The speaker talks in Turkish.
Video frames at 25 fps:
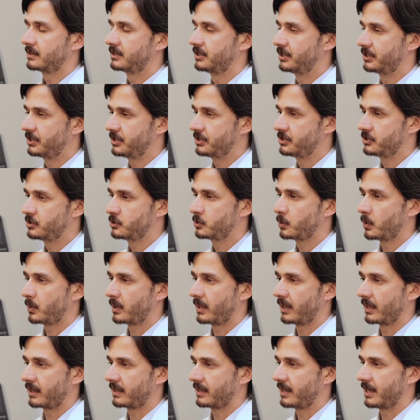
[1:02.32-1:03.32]
dikişsiz
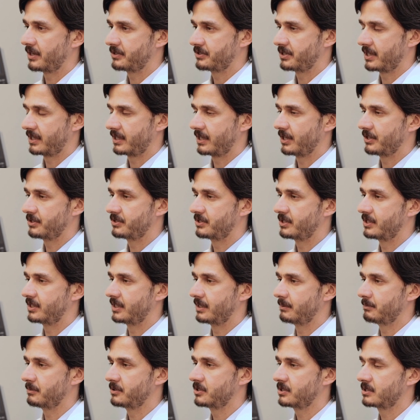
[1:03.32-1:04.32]
olarak
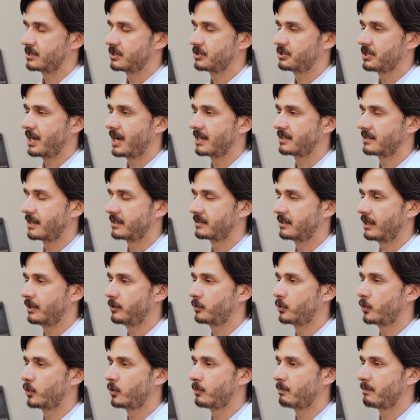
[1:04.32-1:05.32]
gerçekleştirdiğimiz, dışarıdan da
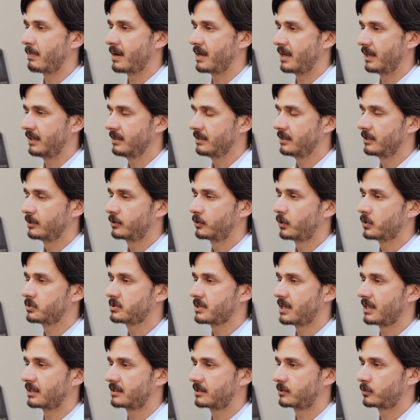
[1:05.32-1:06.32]
görünmeyen
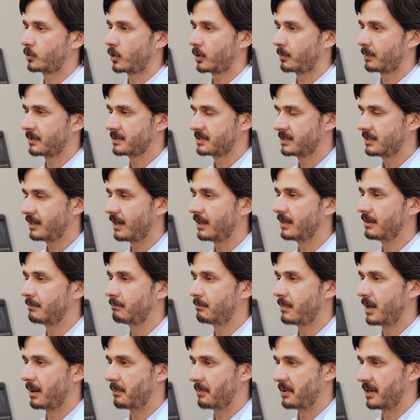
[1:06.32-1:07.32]
gözaltı torbası
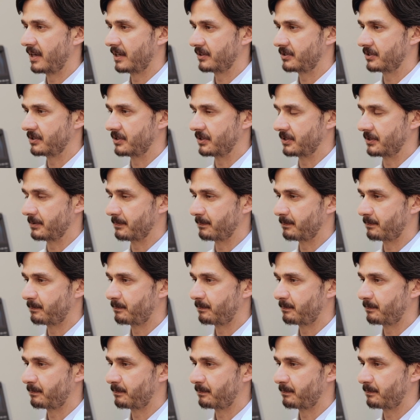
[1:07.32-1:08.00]
alınma ameliyatıdır.